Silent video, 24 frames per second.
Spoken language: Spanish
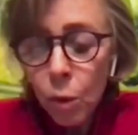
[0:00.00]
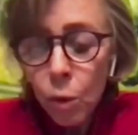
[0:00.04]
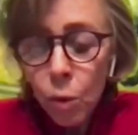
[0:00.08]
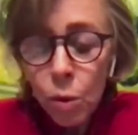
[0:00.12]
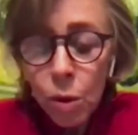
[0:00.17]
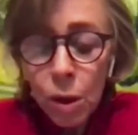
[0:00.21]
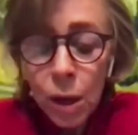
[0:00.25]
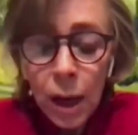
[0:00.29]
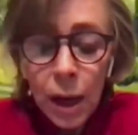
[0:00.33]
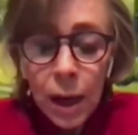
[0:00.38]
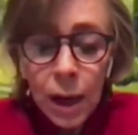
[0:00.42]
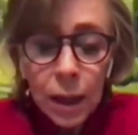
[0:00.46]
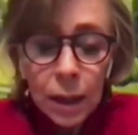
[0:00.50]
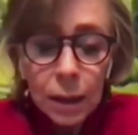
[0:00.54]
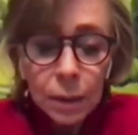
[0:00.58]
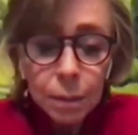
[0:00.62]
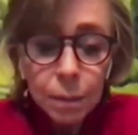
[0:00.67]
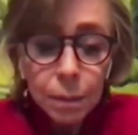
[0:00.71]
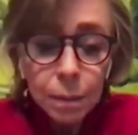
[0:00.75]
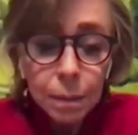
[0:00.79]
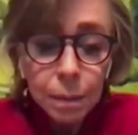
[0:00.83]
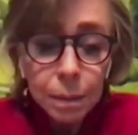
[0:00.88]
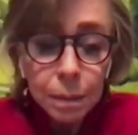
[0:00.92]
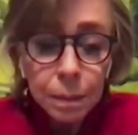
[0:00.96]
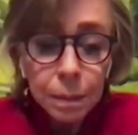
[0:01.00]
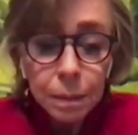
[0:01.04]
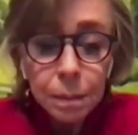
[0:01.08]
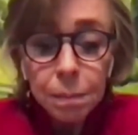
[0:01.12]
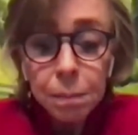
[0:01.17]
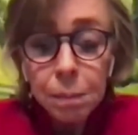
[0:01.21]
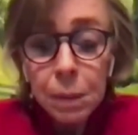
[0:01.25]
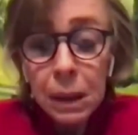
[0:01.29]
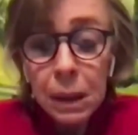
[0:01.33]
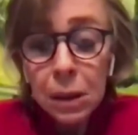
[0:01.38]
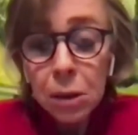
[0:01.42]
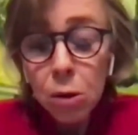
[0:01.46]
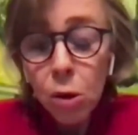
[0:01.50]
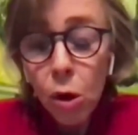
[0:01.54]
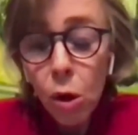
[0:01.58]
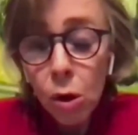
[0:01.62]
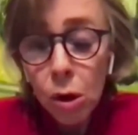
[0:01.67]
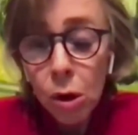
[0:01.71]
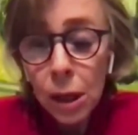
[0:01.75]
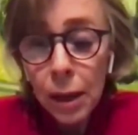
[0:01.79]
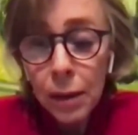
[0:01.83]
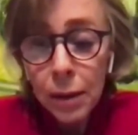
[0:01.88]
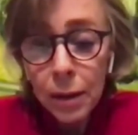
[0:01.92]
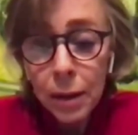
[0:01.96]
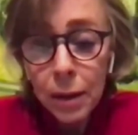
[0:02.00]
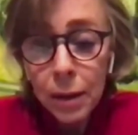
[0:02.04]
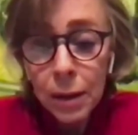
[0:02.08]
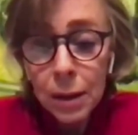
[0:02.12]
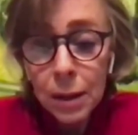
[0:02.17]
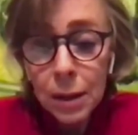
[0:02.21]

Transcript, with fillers: una victoria de